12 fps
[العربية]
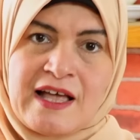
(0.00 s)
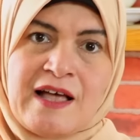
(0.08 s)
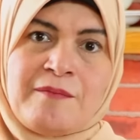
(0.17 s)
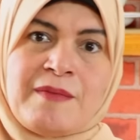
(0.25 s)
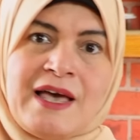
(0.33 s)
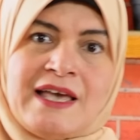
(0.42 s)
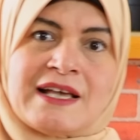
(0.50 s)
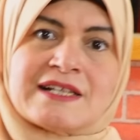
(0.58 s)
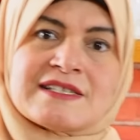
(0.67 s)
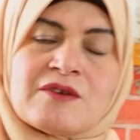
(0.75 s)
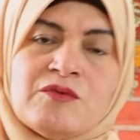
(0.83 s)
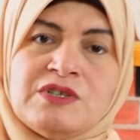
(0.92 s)
اهم حاجه
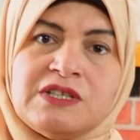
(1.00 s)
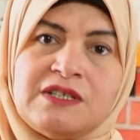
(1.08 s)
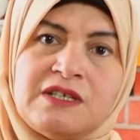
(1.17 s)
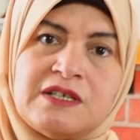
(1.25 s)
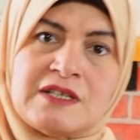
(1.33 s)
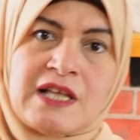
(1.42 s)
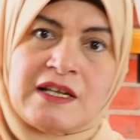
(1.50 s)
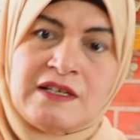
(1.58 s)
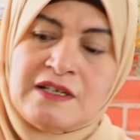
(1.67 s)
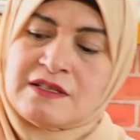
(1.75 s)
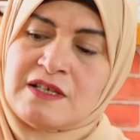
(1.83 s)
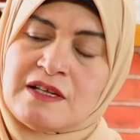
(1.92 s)
تزودي دقيق
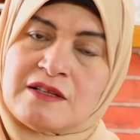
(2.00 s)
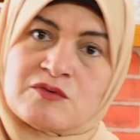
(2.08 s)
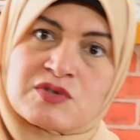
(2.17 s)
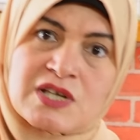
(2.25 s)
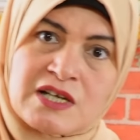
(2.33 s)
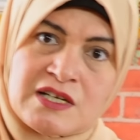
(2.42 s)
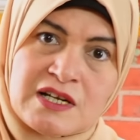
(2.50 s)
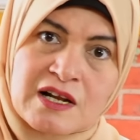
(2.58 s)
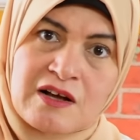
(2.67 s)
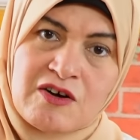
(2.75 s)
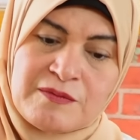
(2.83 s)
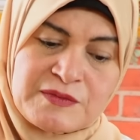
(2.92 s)
تقللي دقيق توصلي
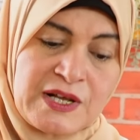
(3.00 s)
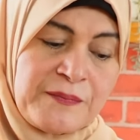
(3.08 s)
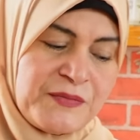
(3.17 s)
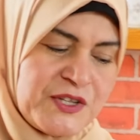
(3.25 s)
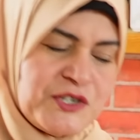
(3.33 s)
للقوام ده